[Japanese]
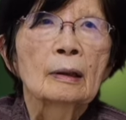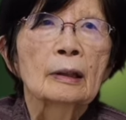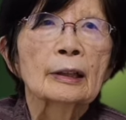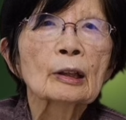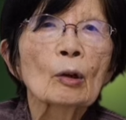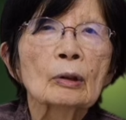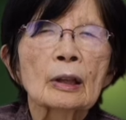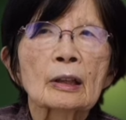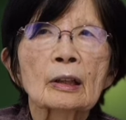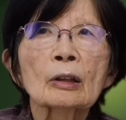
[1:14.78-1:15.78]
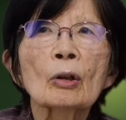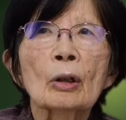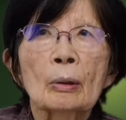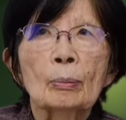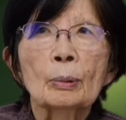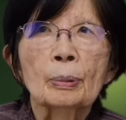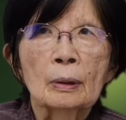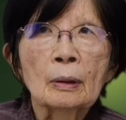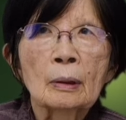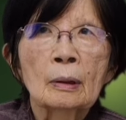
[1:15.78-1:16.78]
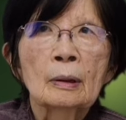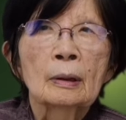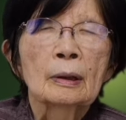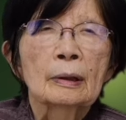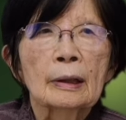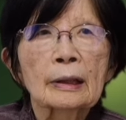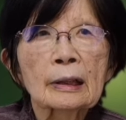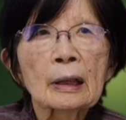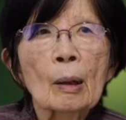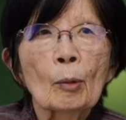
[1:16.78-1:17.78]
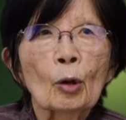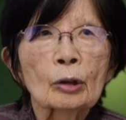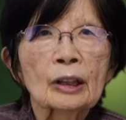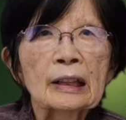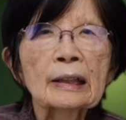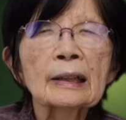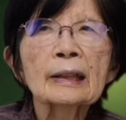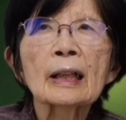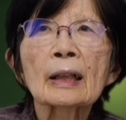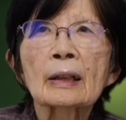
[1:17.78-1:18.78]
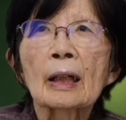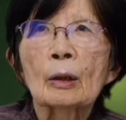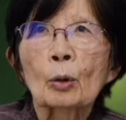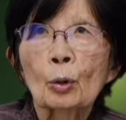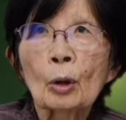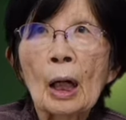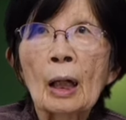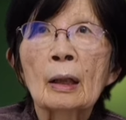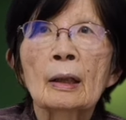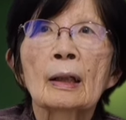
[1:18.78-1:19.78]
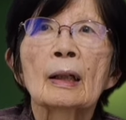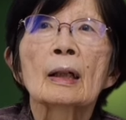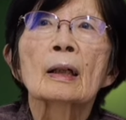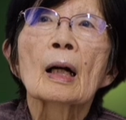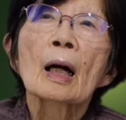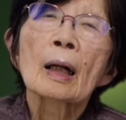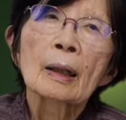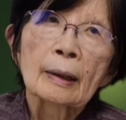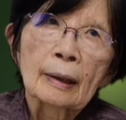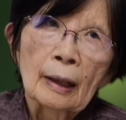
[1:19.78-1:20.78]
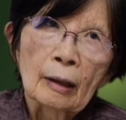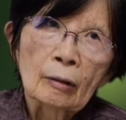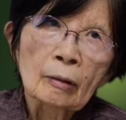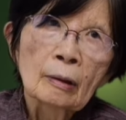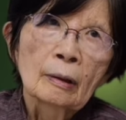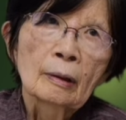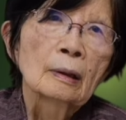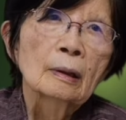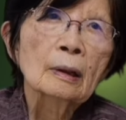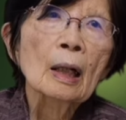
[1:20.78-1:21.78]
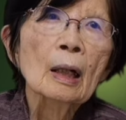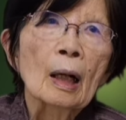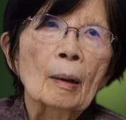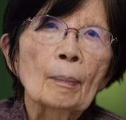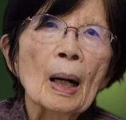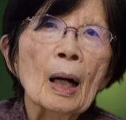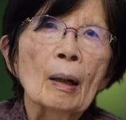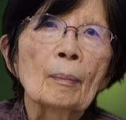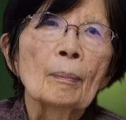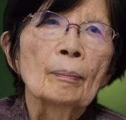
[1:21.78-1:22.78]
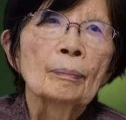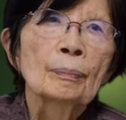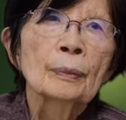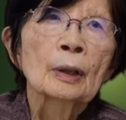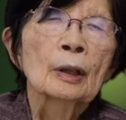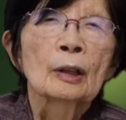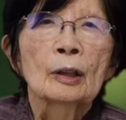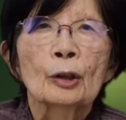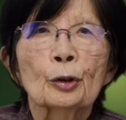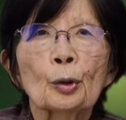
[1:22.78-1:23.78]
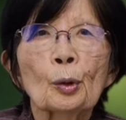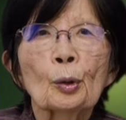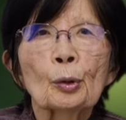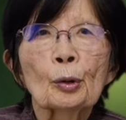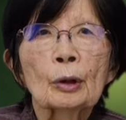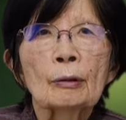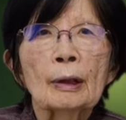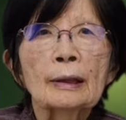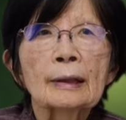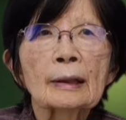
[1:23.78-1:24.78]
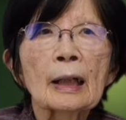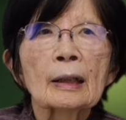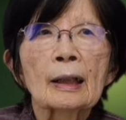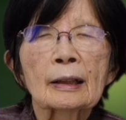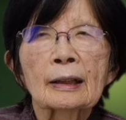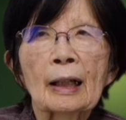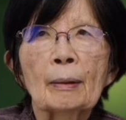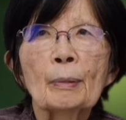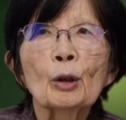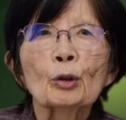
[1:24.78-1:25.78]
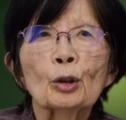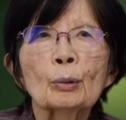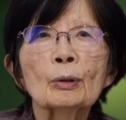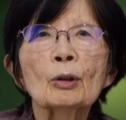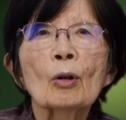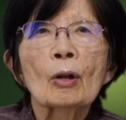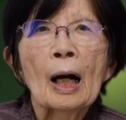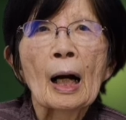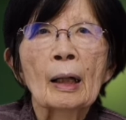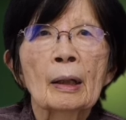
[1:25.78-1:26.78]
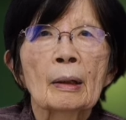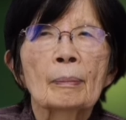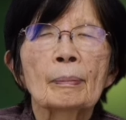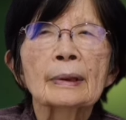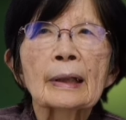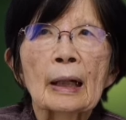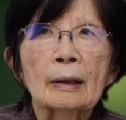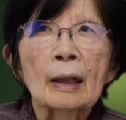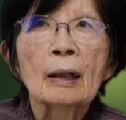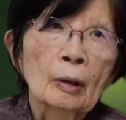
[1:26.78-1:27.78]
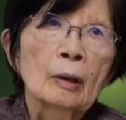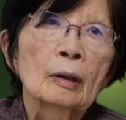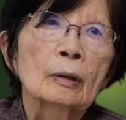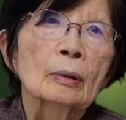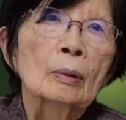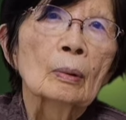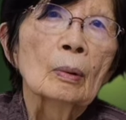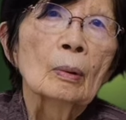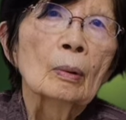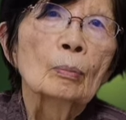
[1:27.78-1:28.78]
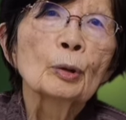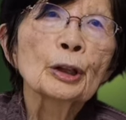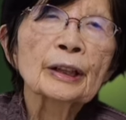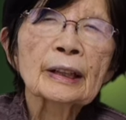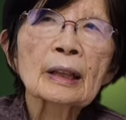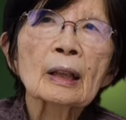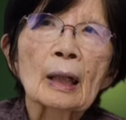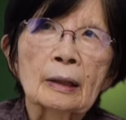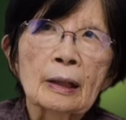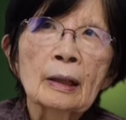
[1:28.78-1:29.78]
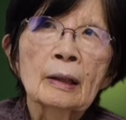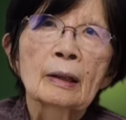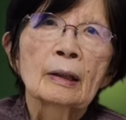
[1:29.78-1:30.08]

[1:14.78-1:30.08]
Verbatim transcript: 非常に強い部分でしかも信じがたいことが書かれているからまあそのことには一切合切目をつぶろうかみたいなその無意識下に